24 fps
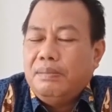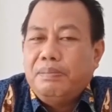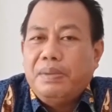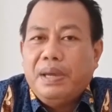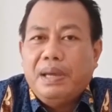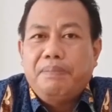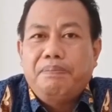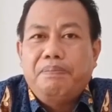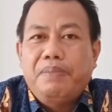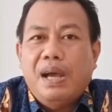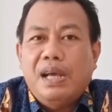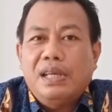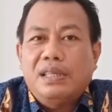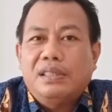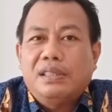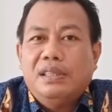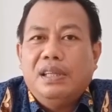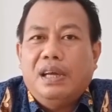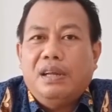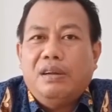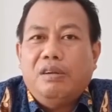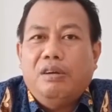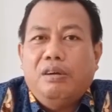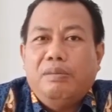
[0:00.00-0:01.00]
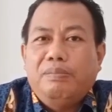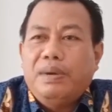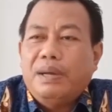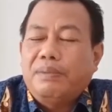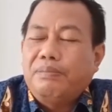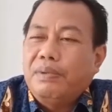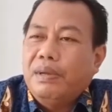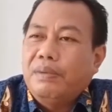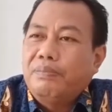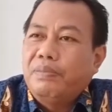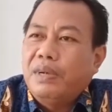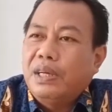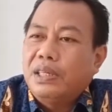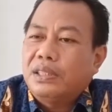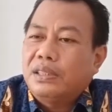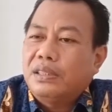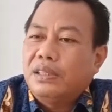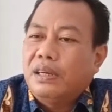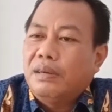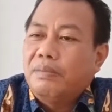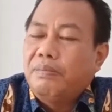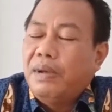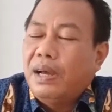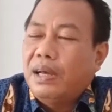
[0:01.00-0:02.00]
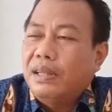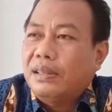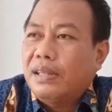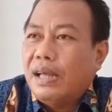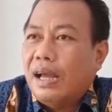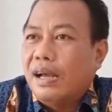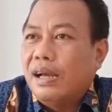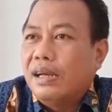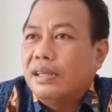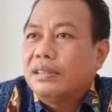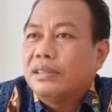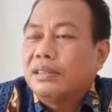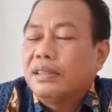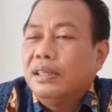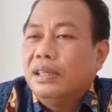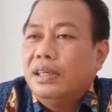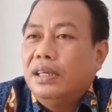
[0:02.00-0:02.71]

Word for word: bebas dan obat bebas terbatas